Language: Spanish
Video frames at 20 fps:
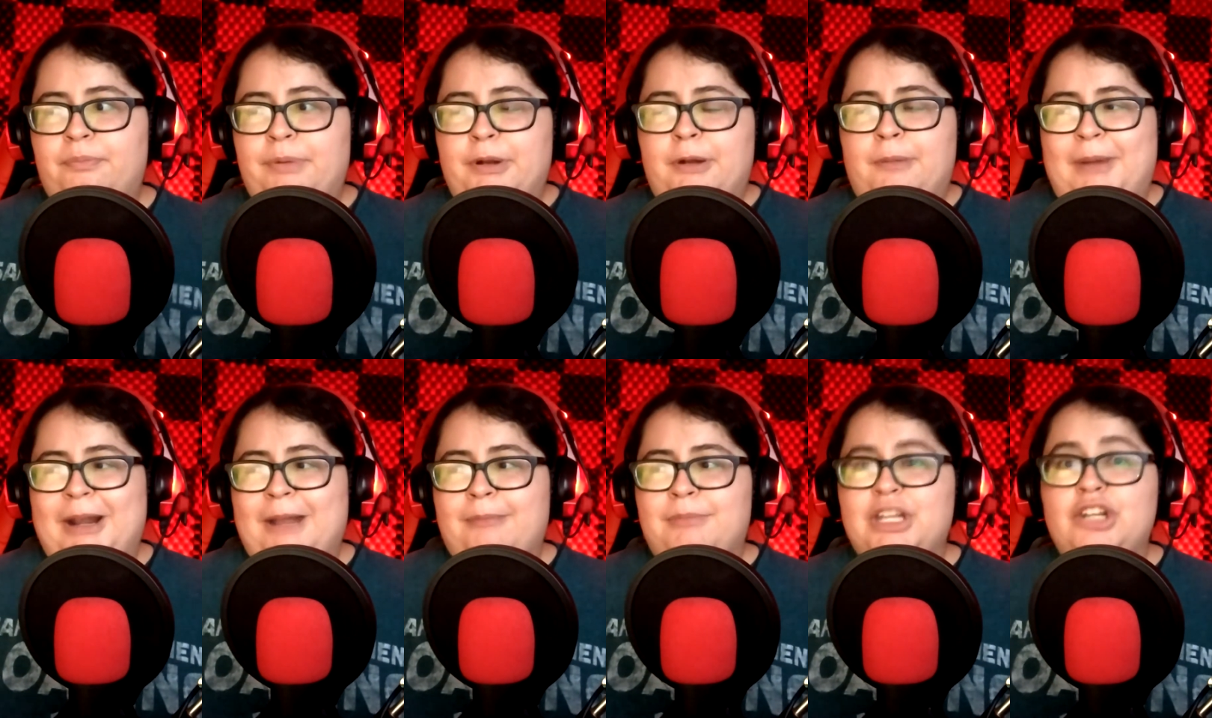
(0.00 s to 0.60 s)

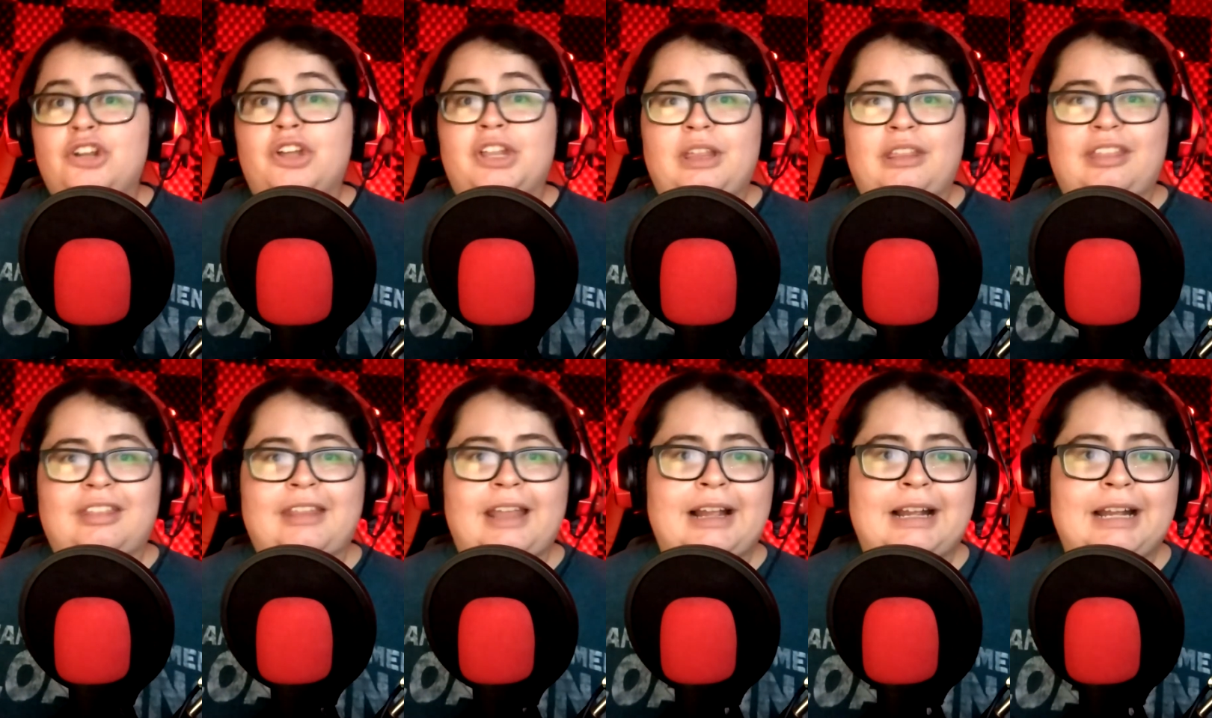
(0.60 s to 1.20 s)
pero para mí no
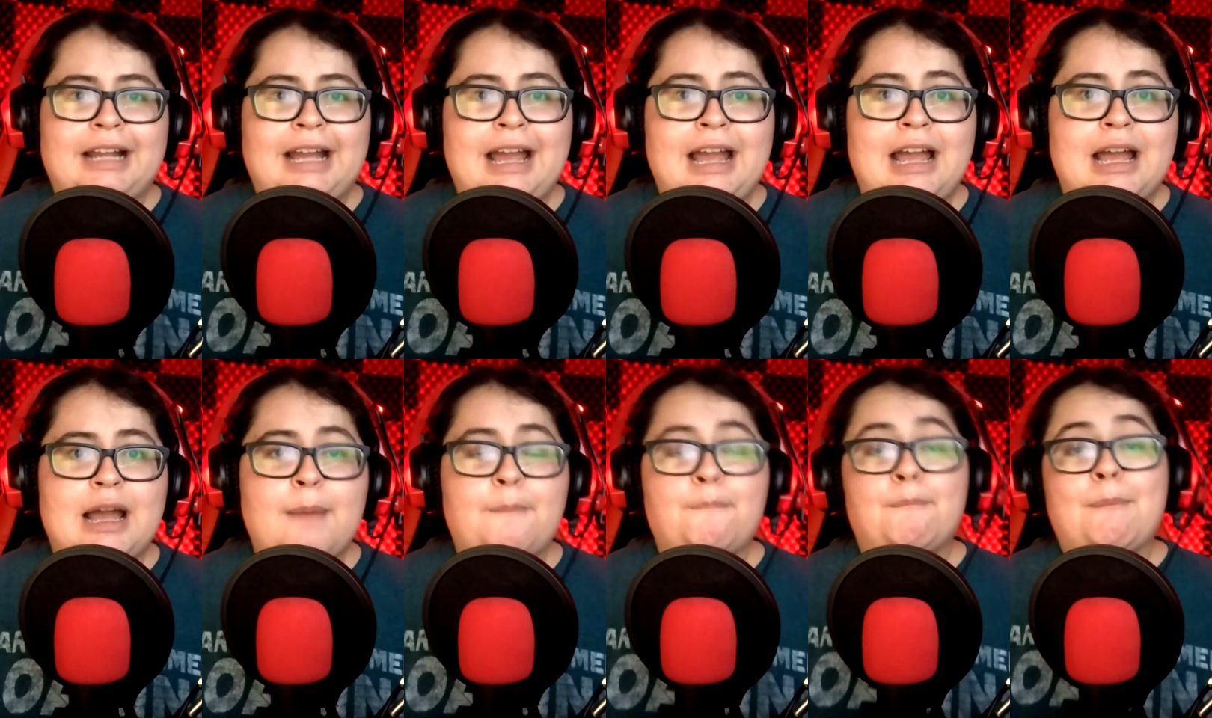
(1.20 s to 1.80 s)

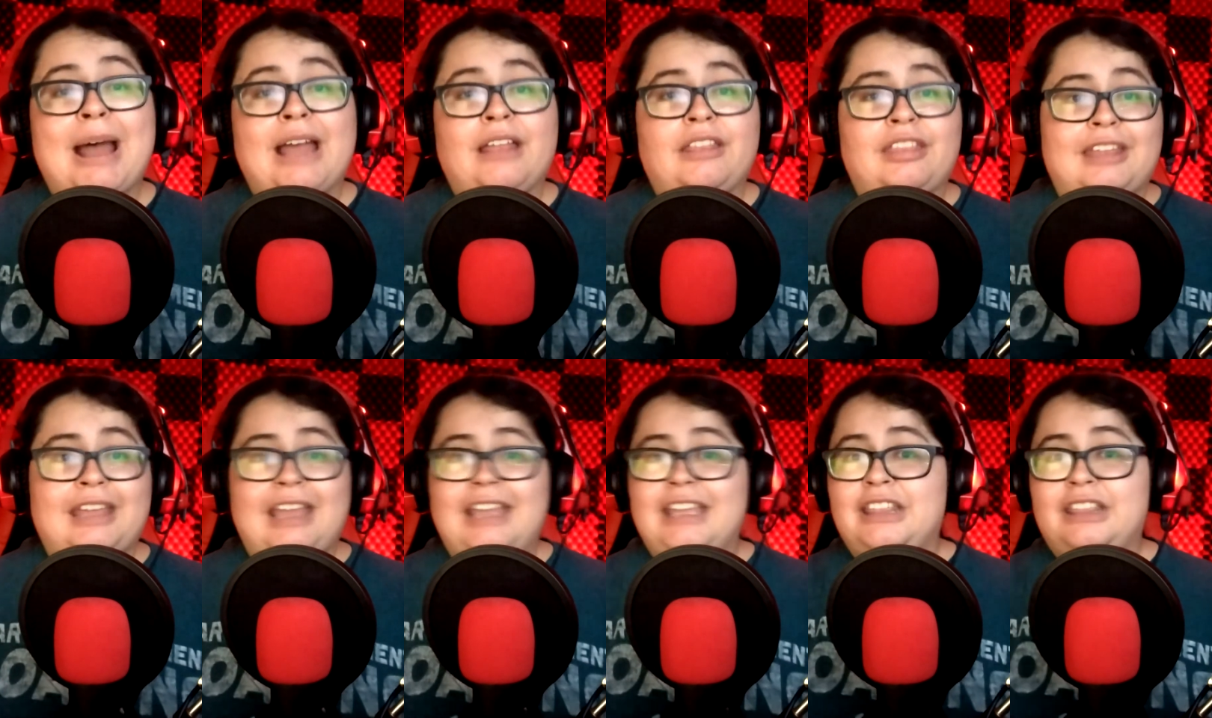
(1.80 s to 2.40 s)
destaca
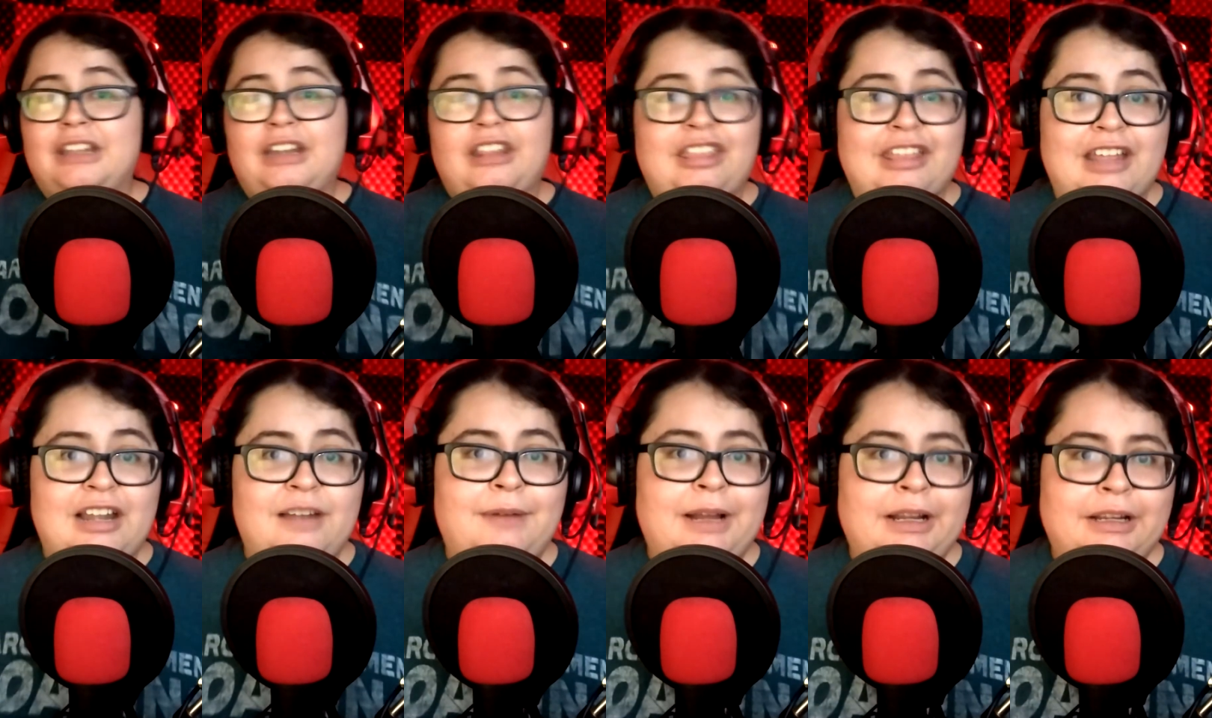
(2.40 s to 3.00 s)
más que Idris
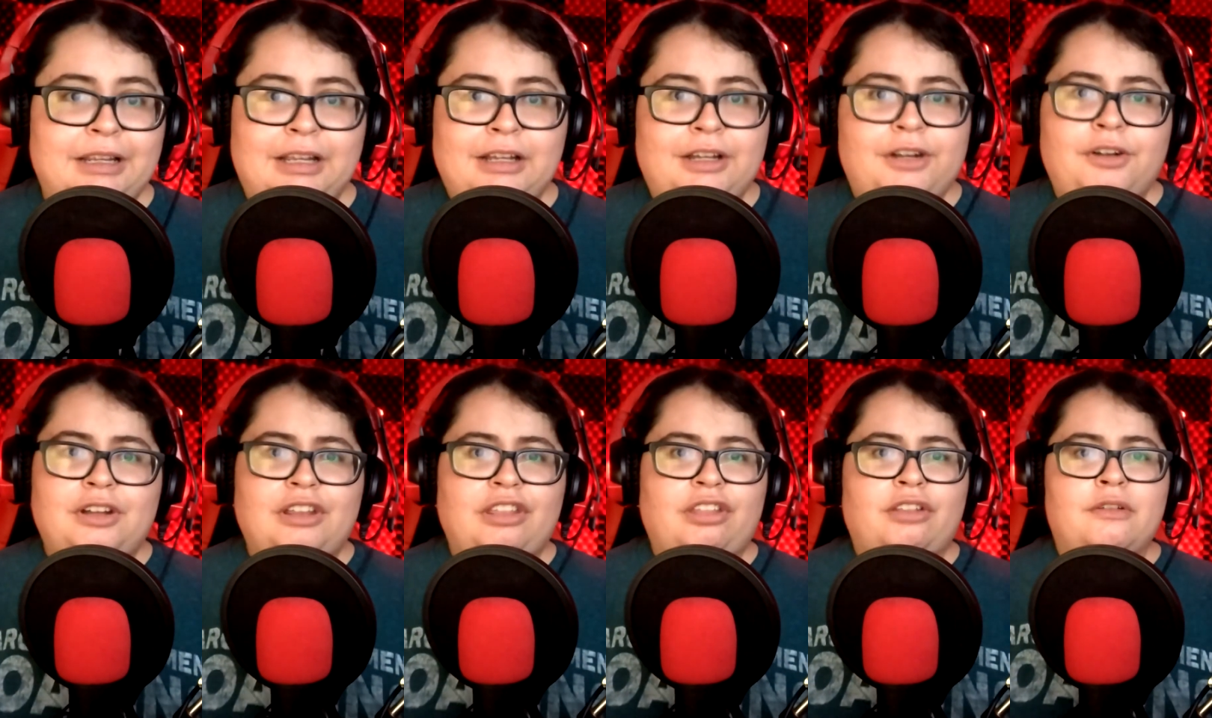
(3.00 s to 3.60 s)
Elba, que
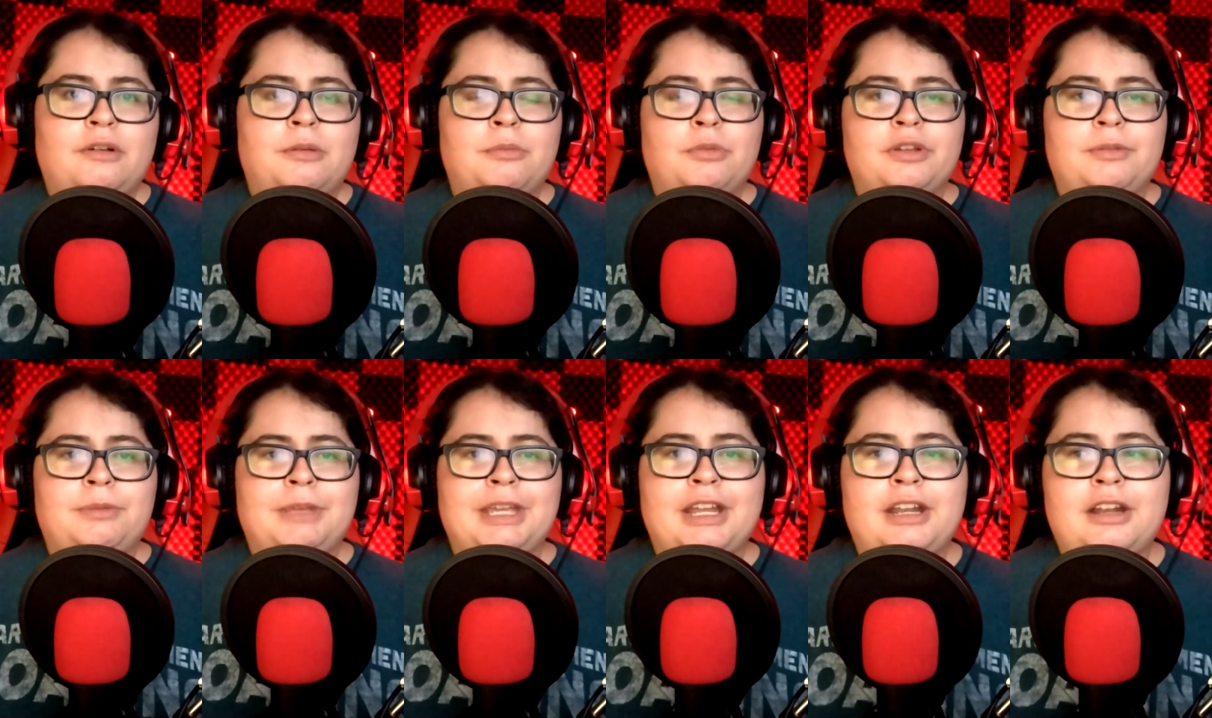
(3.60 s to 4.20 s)
creo que estuvo
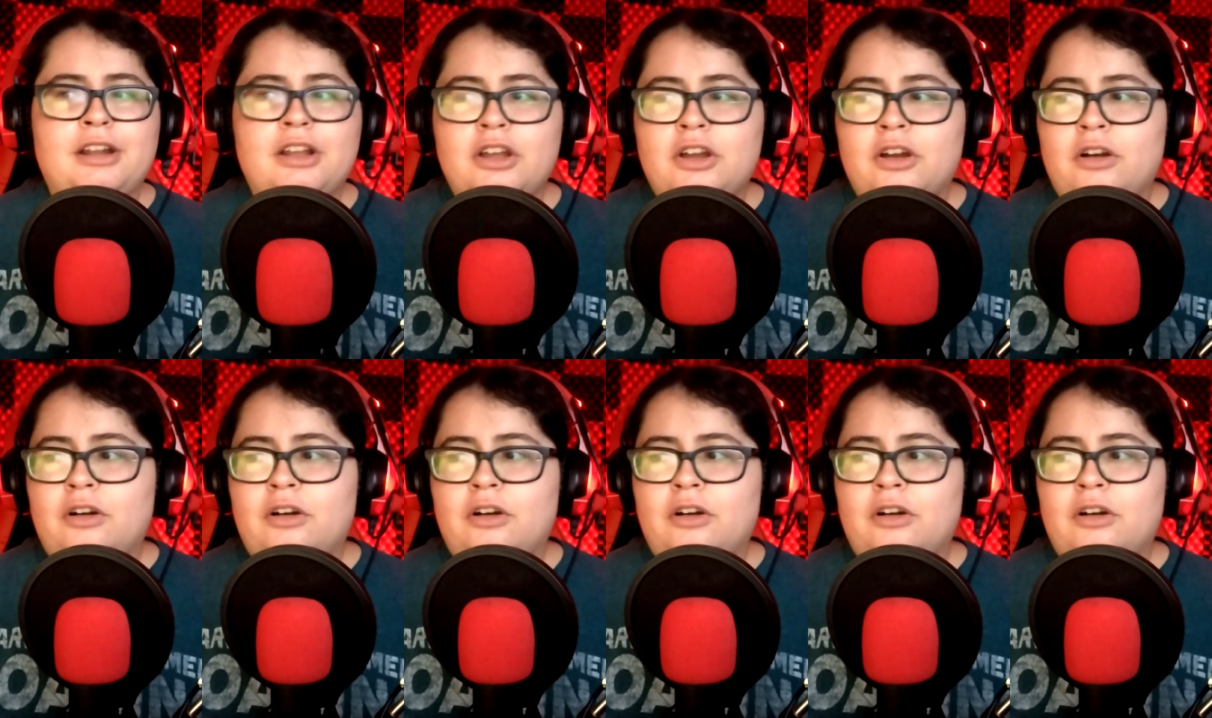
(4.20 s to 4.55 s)
muy bien.